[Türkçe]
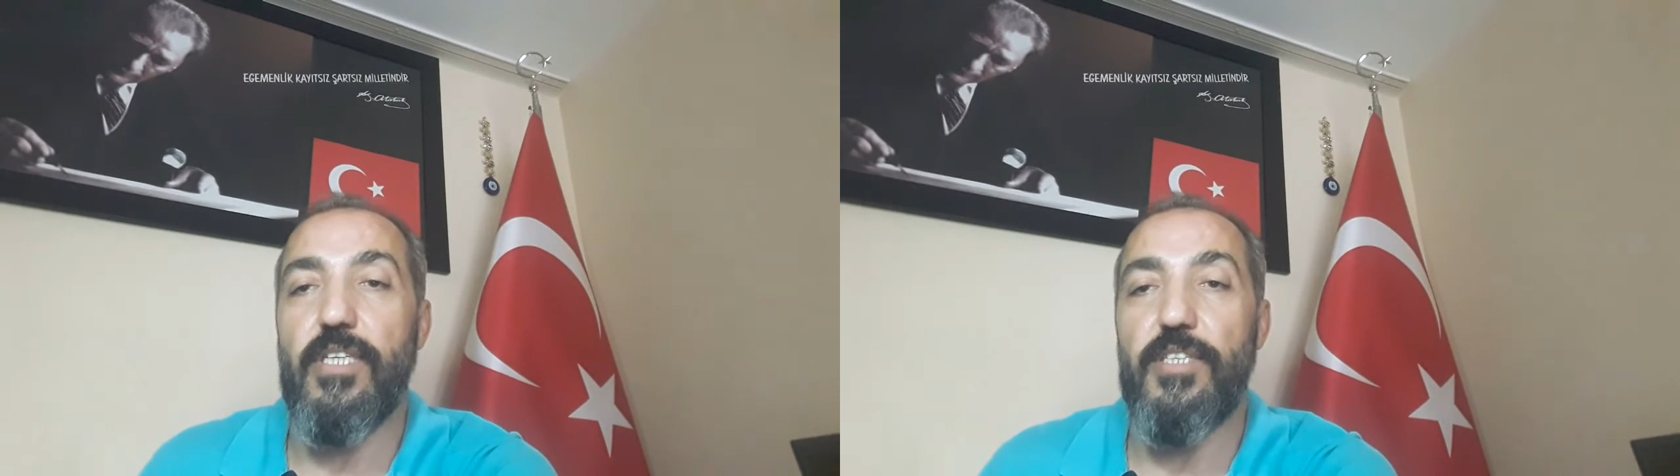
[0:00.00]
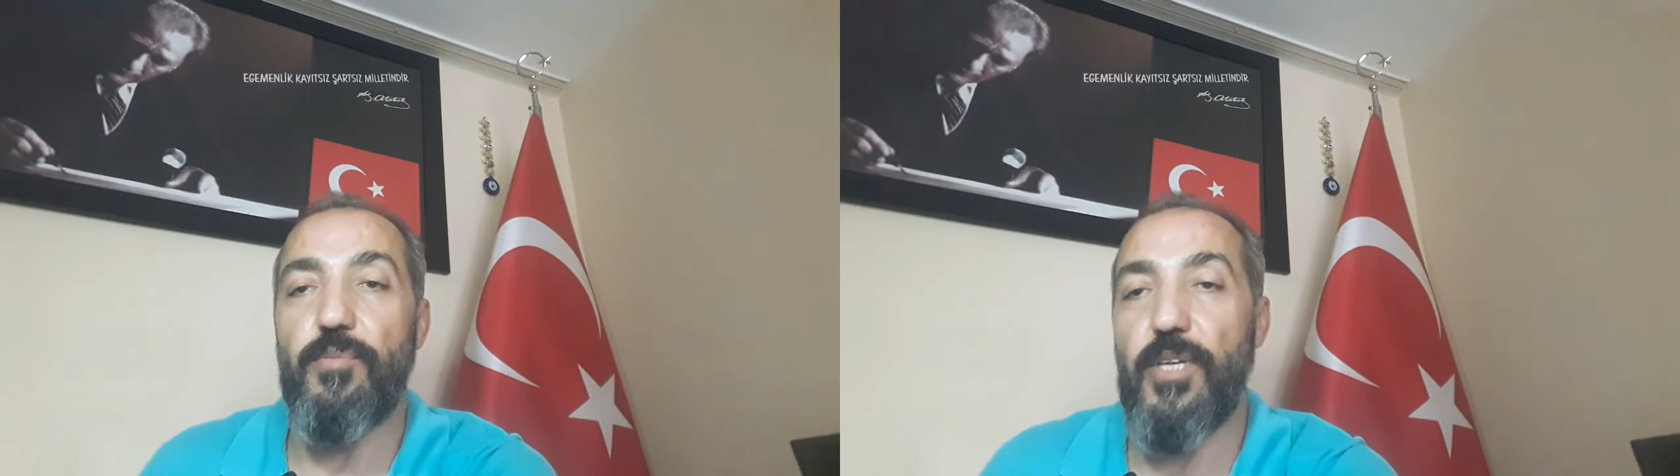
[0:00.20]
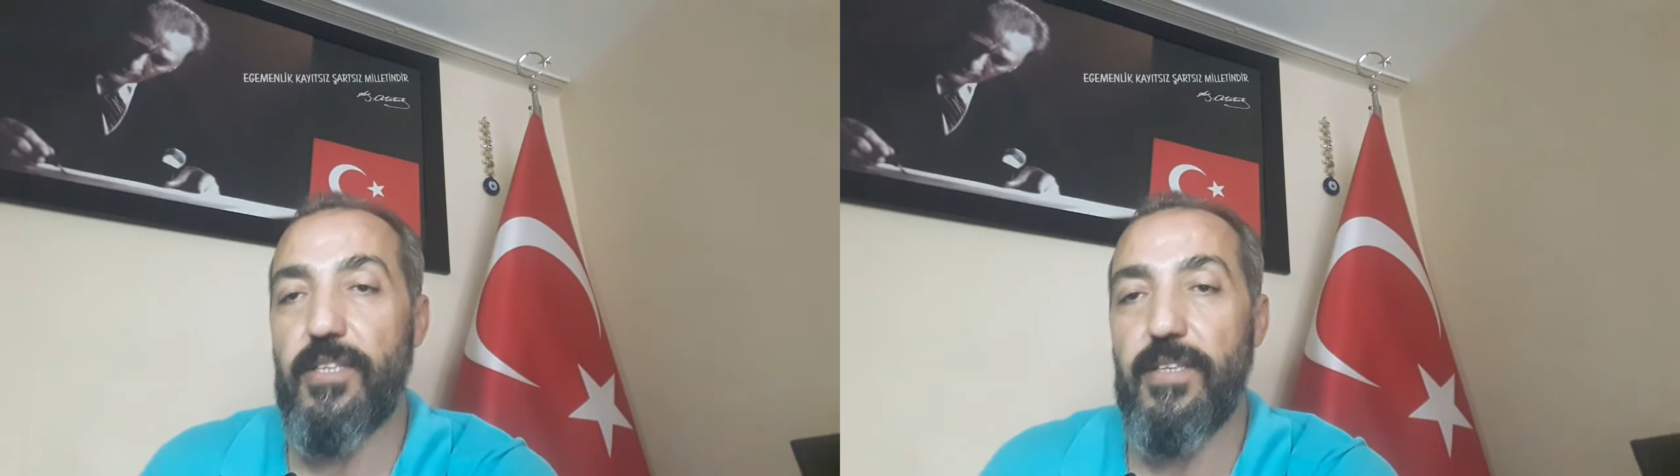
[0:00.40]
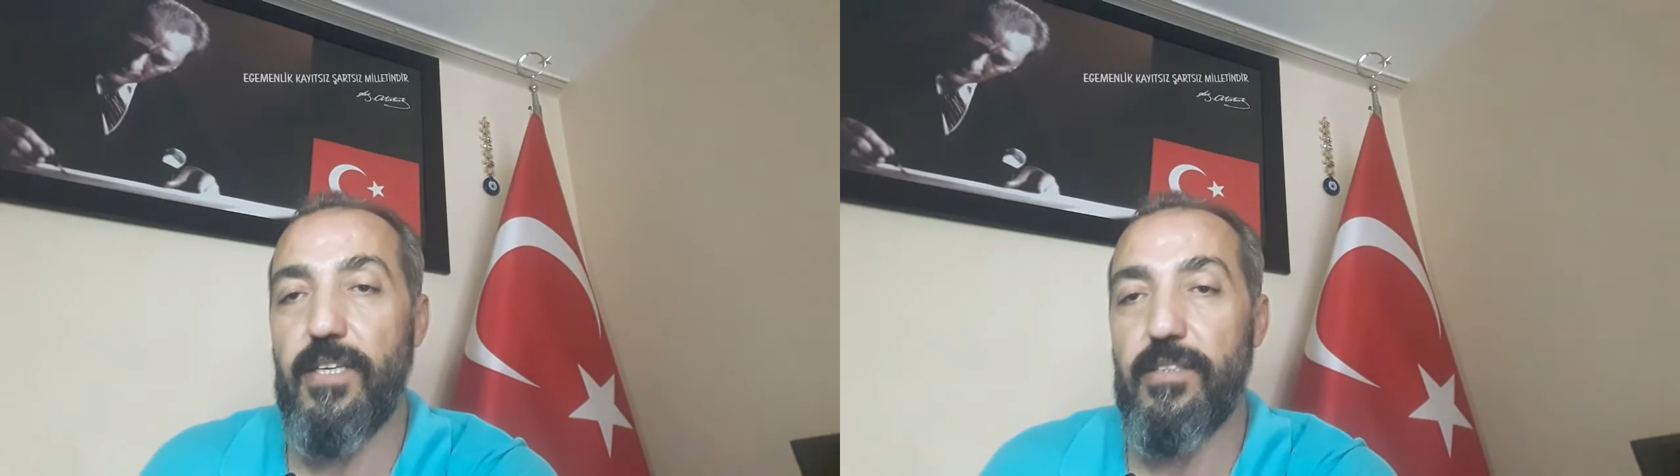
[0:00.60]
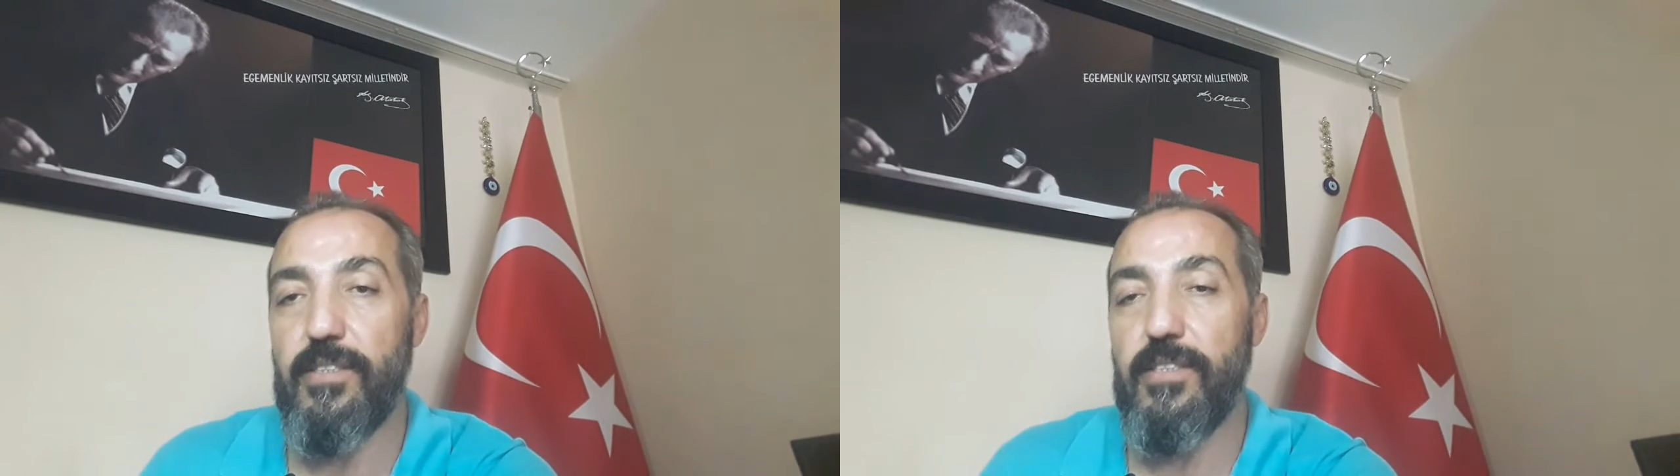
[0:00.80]

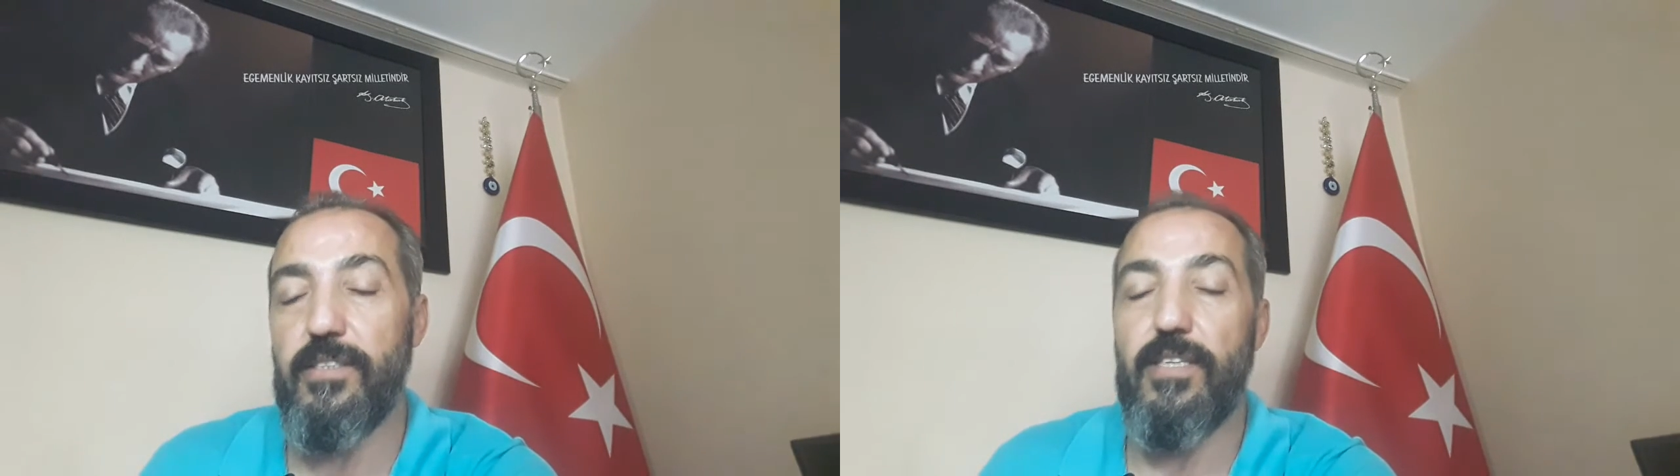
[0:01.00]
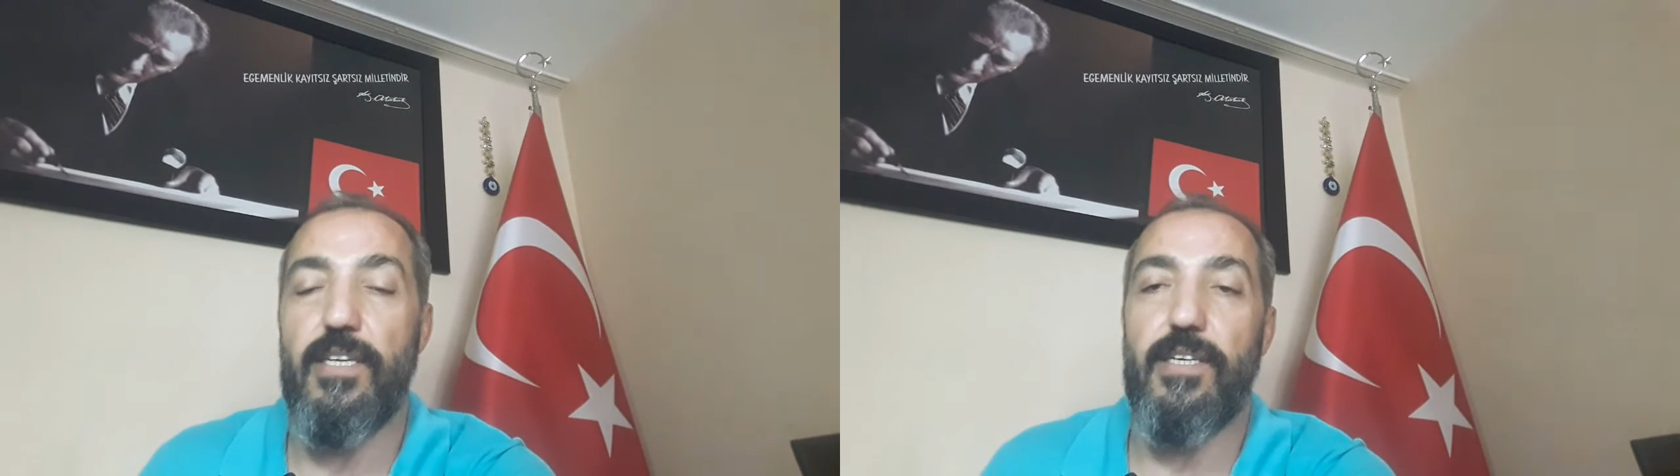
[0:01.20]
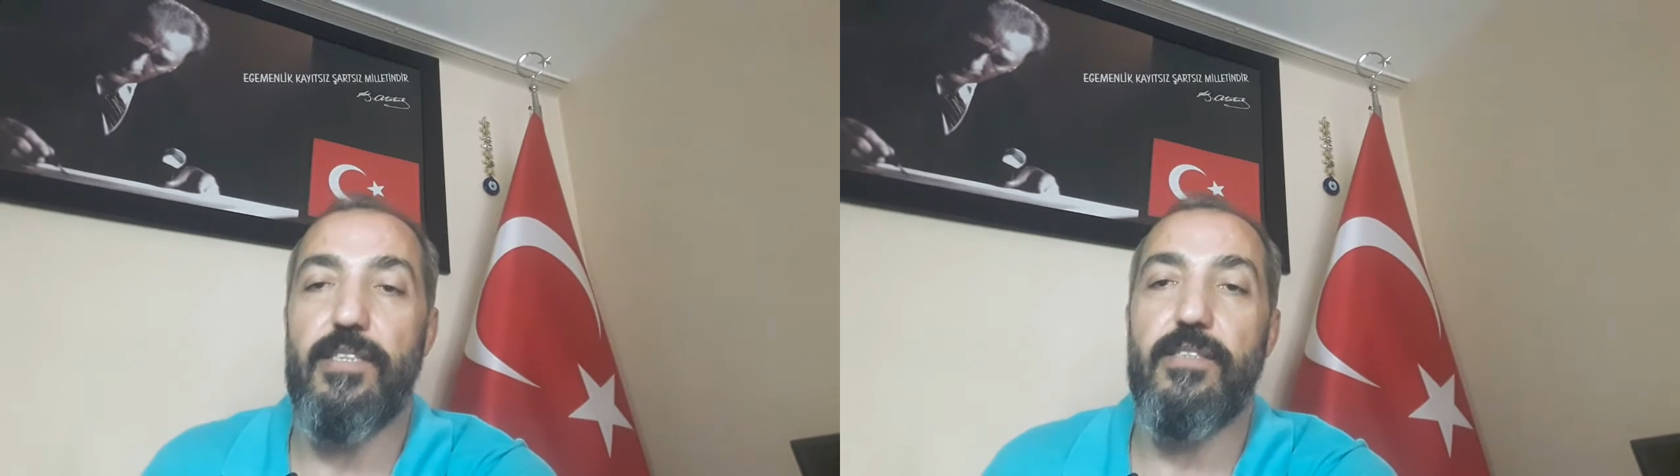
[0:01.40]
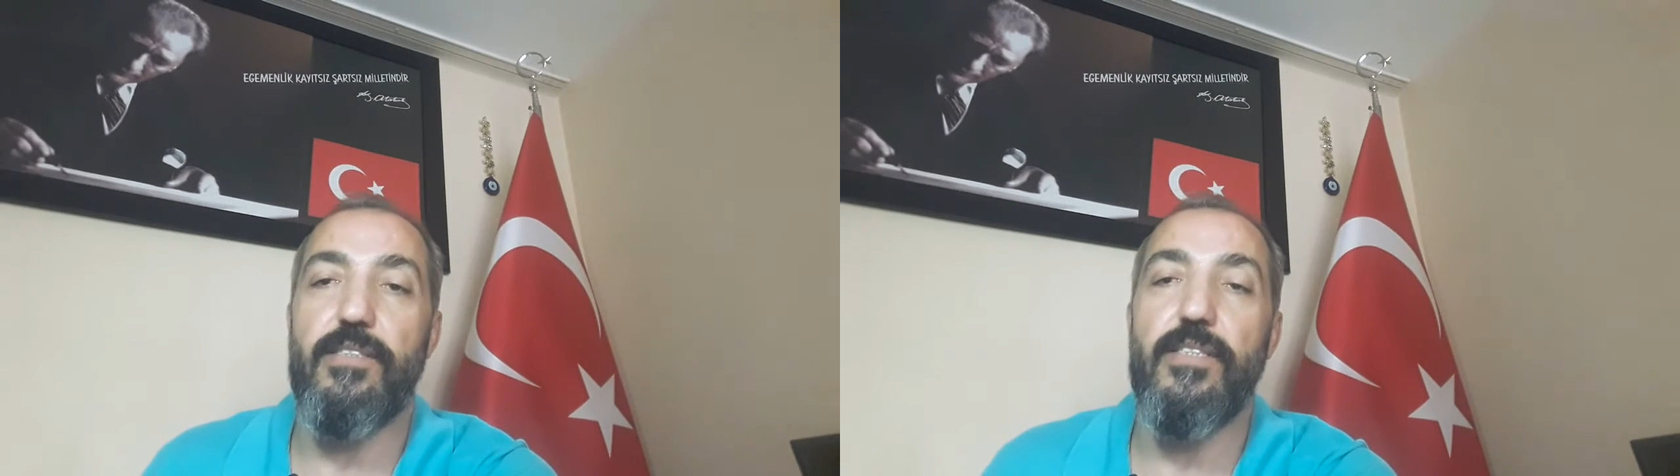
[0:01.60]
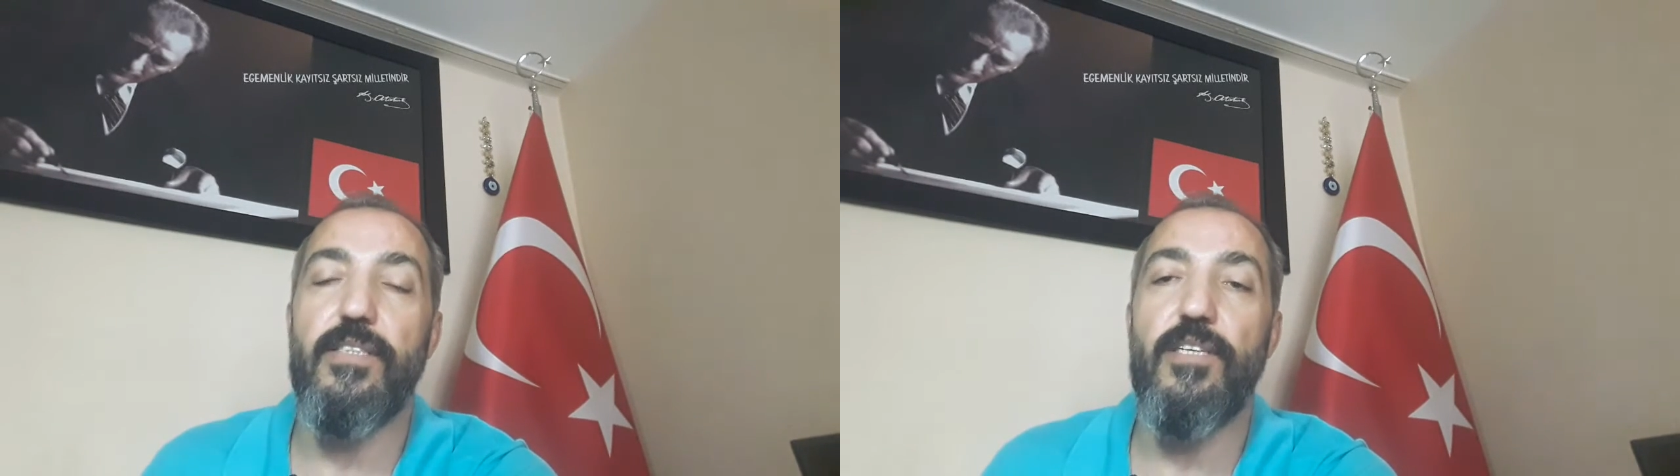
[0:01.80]
kıymetlendiğini dile
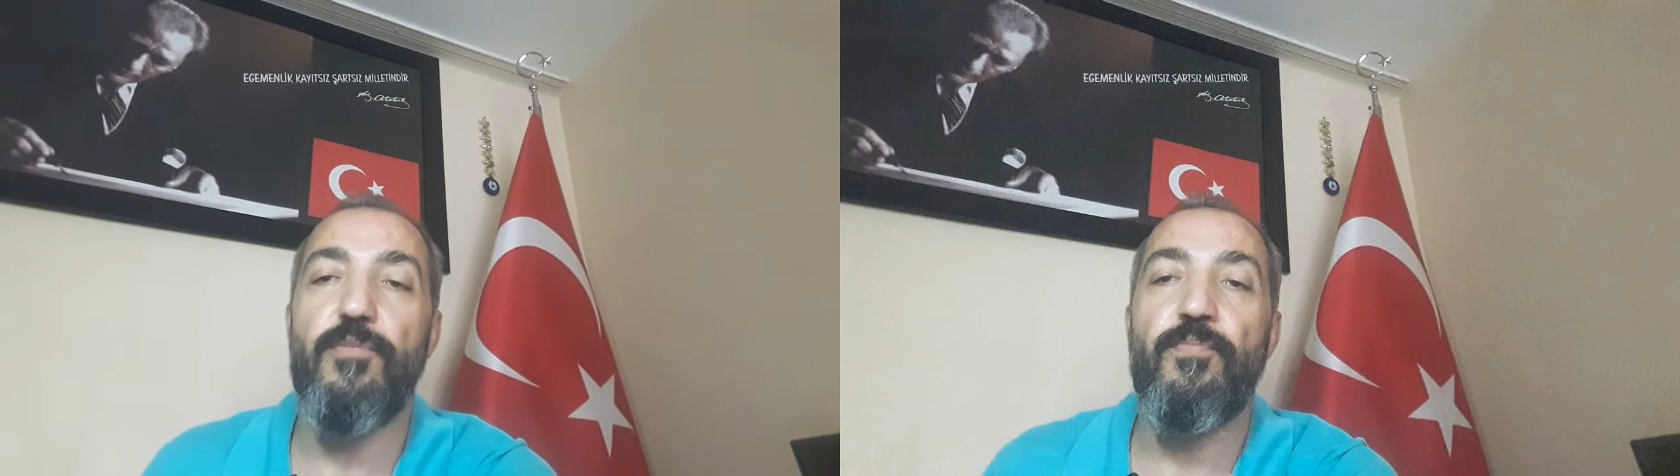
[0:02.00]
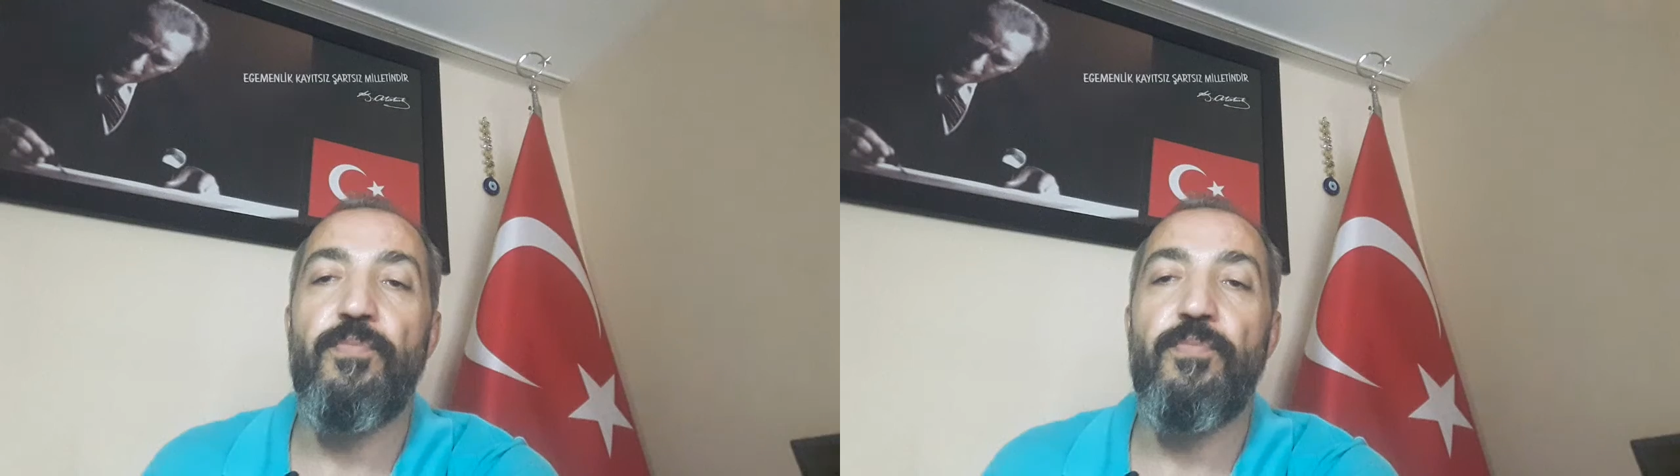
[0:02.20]
getirdi.